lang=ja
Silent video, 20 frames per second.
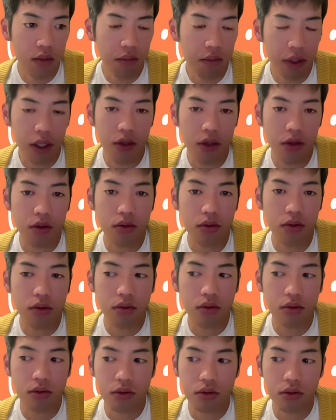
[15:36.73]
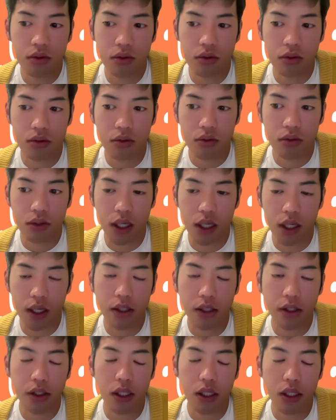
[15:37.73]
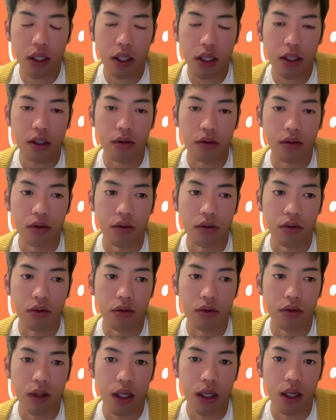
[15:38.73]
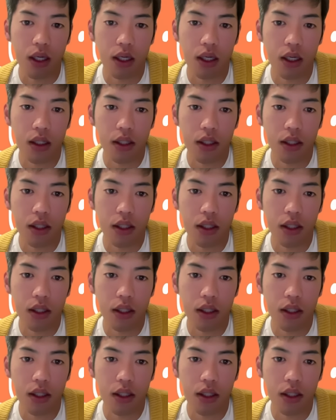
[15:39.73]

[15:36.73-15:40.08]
まあ、結局、その竹下内閣っていうのは